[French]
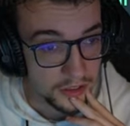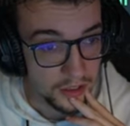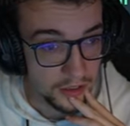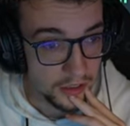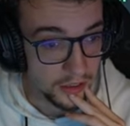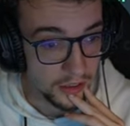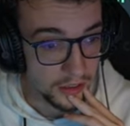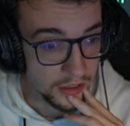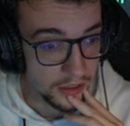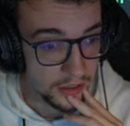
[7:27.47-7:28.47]

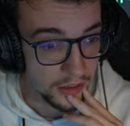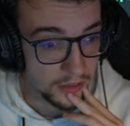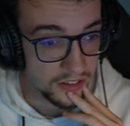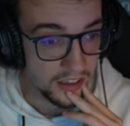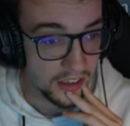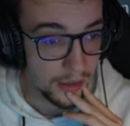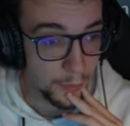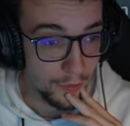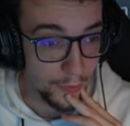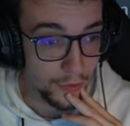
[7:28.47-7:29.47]
Euh... Celle-là, bon,
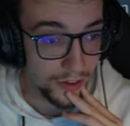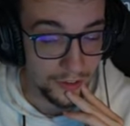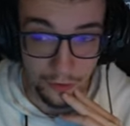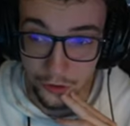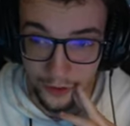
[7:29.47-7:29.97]
on va pouvoir la vendre.